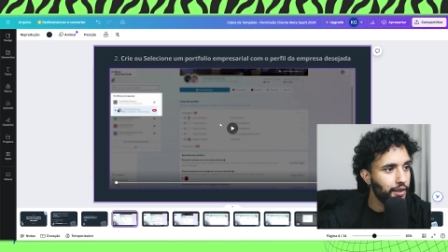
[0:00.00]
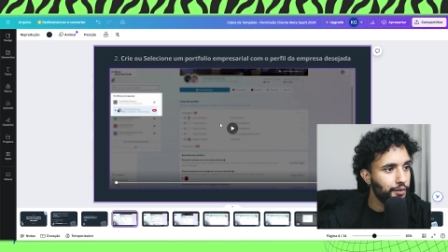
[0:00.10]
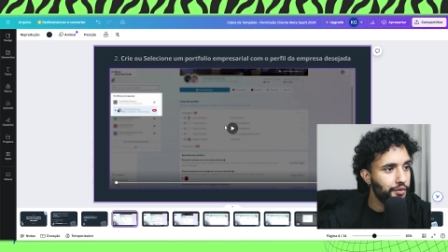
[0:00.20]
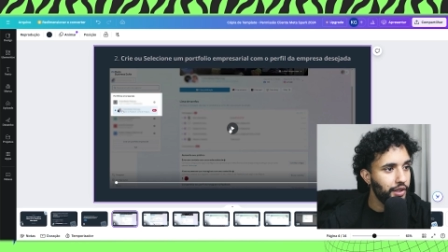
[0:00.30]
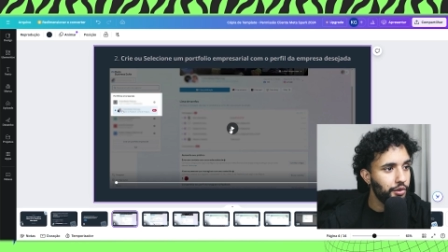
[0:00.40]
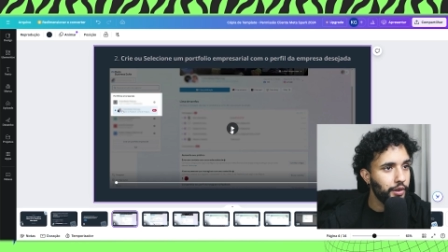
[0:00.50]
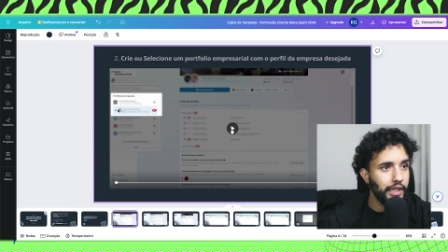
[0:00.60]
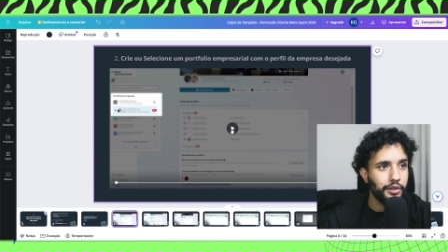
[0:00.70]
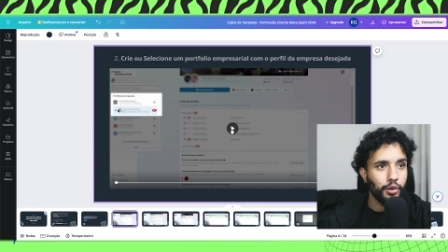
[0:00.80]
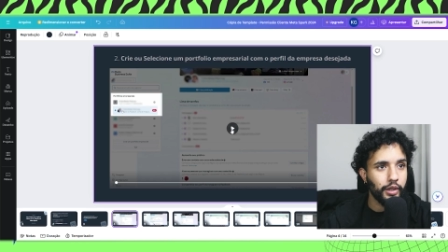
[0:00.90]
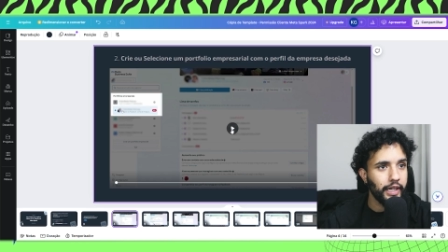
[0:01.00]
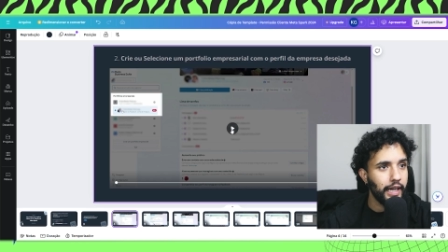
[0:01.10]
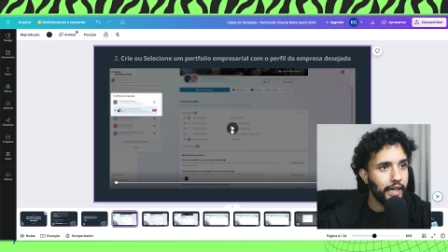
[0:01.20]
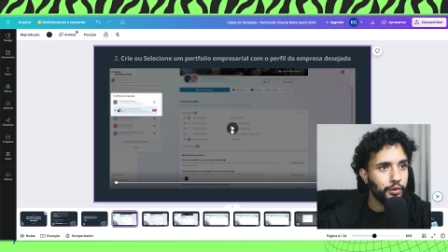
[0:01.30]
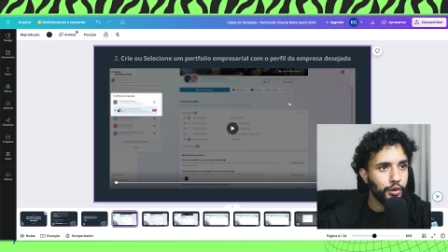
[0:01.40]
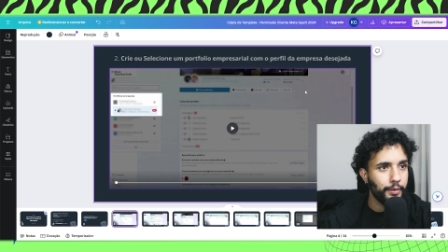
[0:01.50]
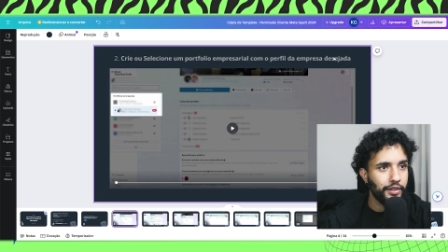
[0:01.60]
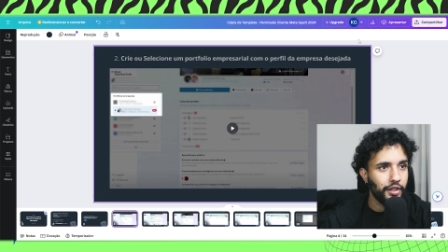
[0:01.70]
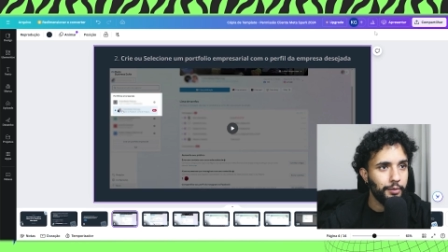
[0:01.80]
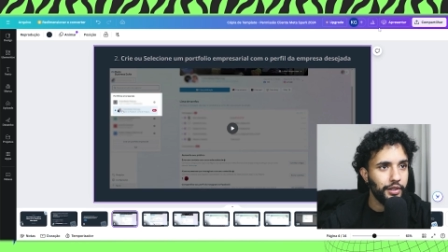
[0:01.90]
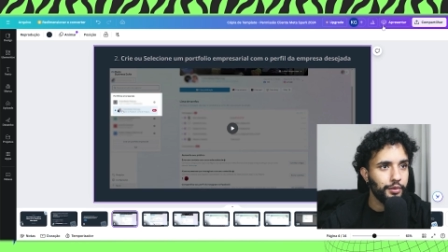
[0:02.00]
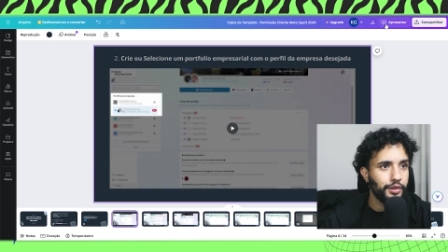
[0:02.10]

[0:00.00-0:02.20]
Então eu simplifiquei muito isso com